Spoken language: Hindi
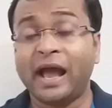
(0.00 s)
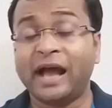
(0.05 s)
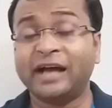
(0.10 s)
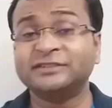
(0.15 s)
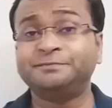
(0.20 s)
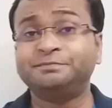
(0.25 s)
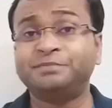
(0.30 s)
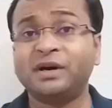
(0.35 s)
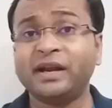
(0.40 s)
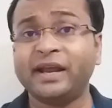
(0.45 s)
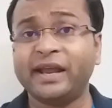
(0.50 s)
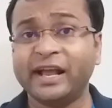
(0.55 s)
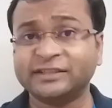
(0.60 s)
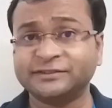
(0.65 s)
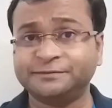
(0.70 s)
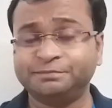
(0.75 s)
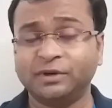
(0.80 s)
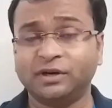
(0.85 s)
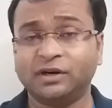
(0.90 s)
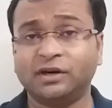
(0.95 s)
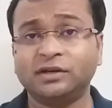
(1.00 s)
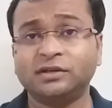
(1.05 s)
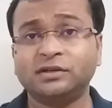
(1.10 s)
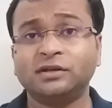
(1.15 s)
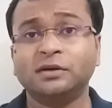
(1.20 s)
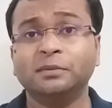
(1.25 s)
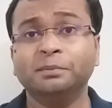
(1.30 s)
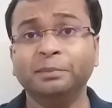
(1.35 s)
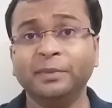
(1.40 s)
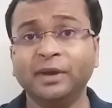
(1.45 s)
एज पर
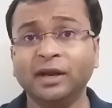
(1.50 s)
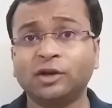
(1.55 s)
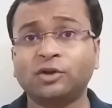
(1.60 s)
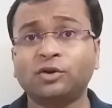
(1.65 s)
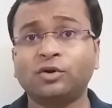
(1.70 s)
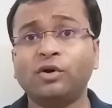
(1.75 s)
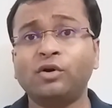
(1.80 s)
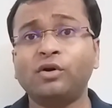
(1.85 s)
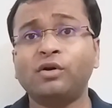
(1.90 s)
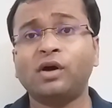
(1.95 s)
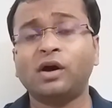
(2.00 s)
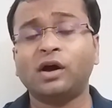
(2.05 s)
एक्सपर्ट मिल्क को